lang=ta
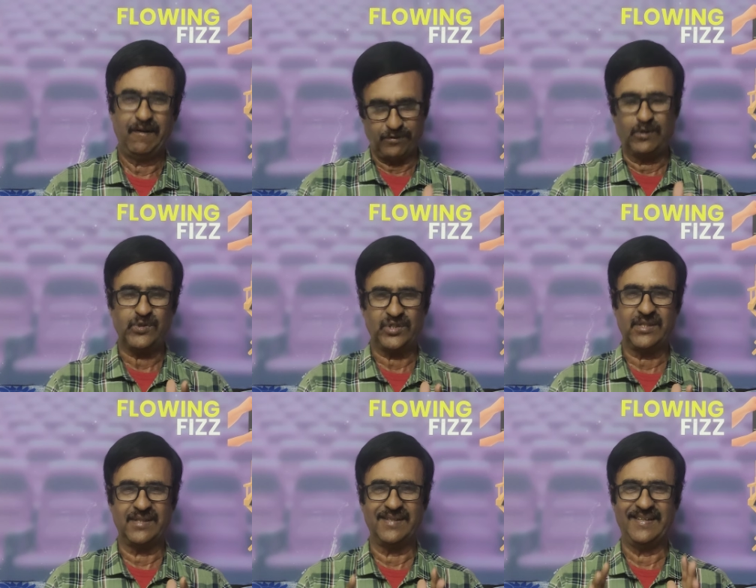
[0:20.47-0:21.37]
அஃப்கோர்ஸ்
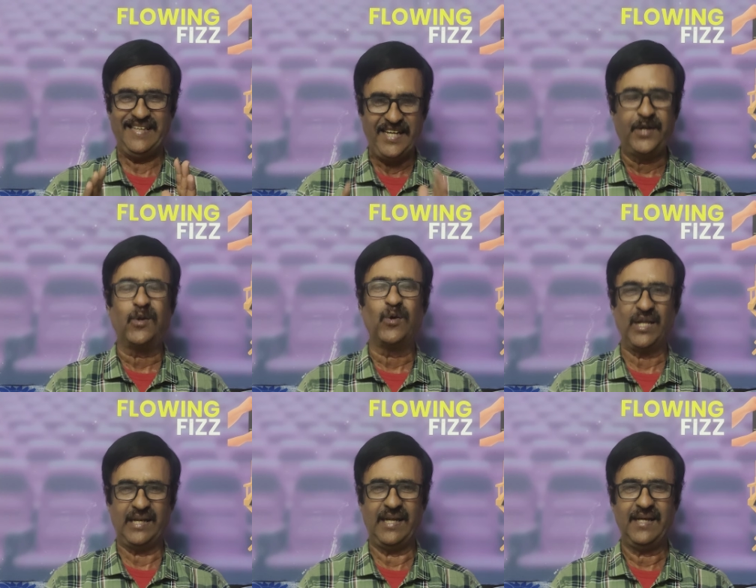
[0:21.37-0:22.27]
லீட் ரோல்
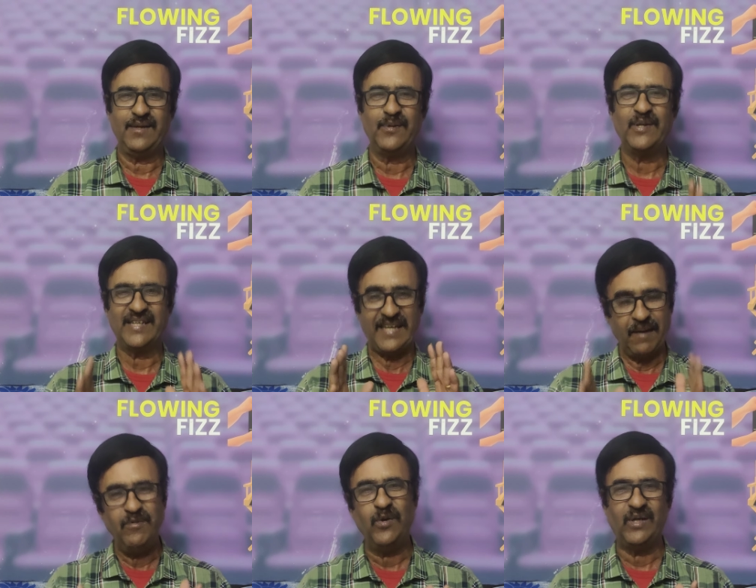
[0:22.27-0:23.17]
இல்லை ஒரு
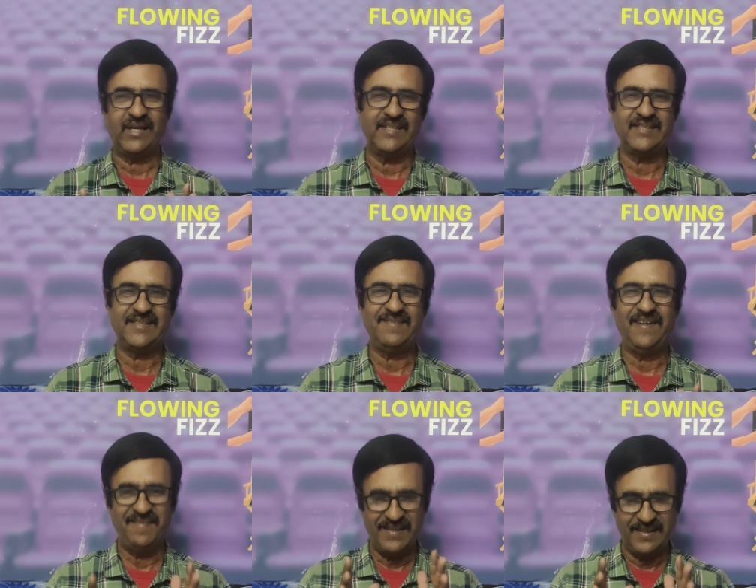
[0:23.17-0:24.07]
கேமியோவில் நடித்து
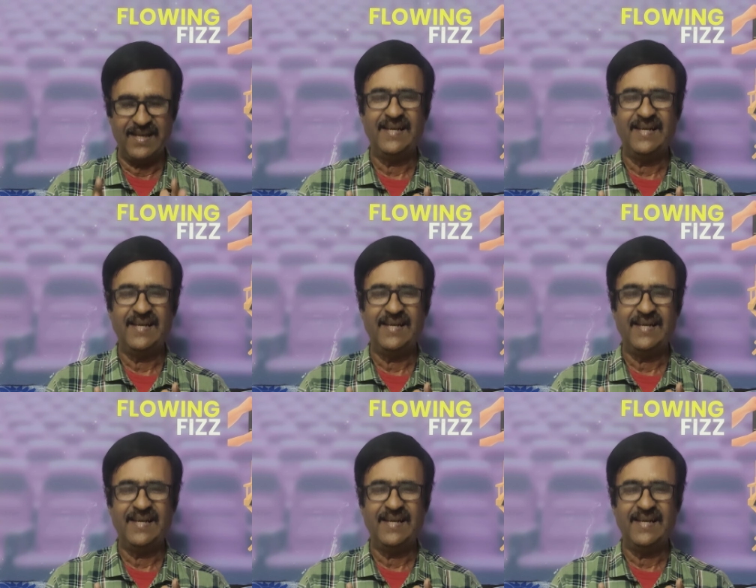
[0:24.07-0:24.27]
வெளிவர